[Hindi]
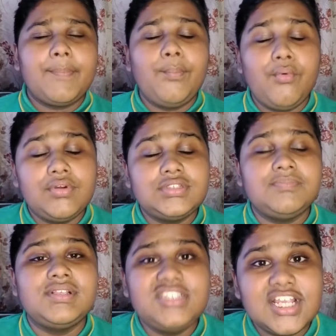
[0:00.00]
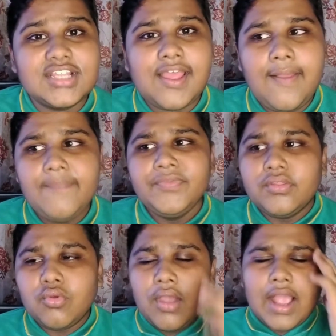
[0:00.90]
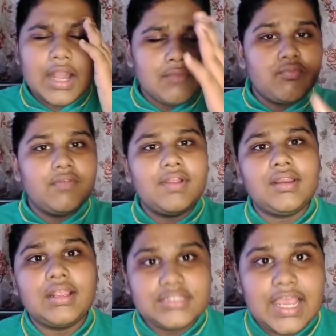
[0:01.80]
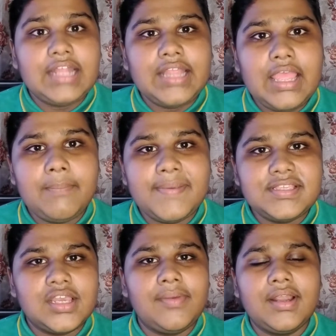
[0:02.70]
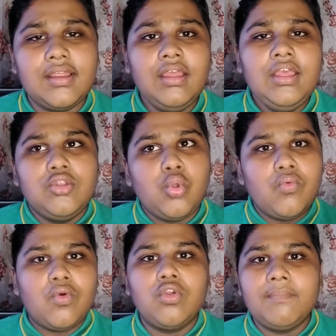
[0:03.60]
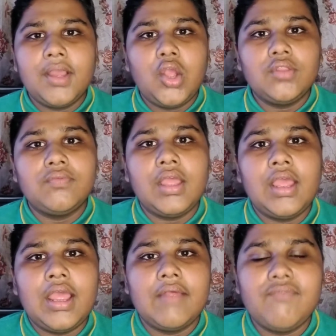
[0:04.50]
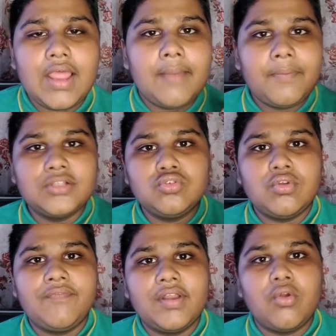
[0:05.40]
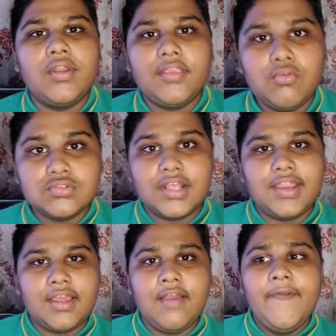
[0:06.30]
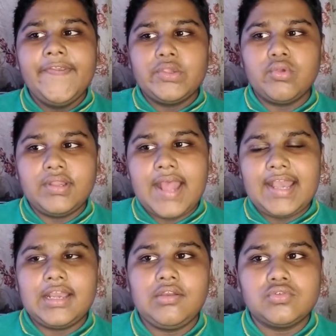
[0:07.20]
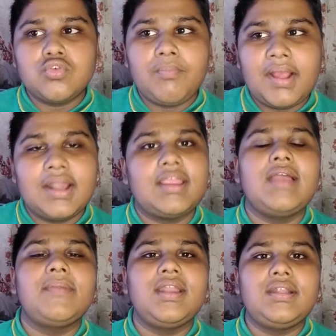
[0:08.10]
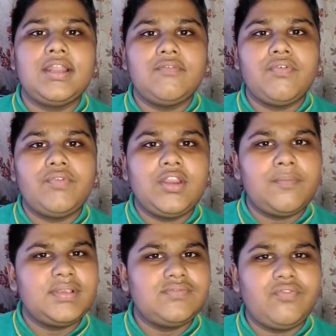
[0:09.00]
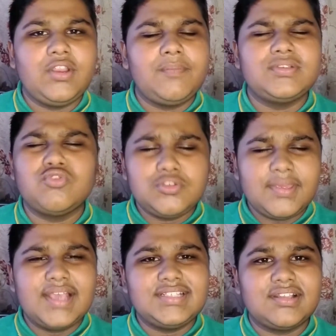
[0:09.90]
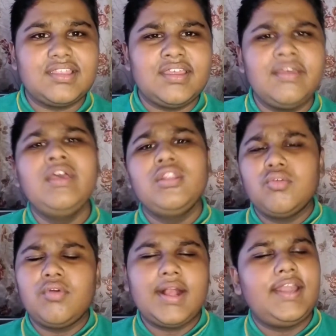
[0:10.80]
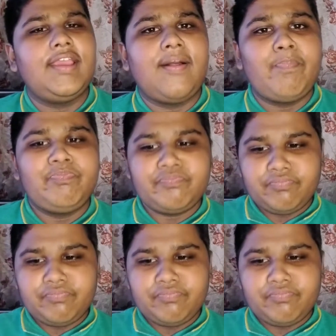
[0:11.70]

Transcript: आपको बोनस मिल सकता तो अगर व्यूवर चाहता है पैसे कमाना तो वो खुद ब खुद आपका जो रेफर कोड है यूज़ करेगा क्योंकि डायरेक्टली उसको बगैर काम करे टेन फिफ्टीन रुपीज़ फिफ्टी रुपीज़ कुछ भी आ सकते हैं तो वो करेगा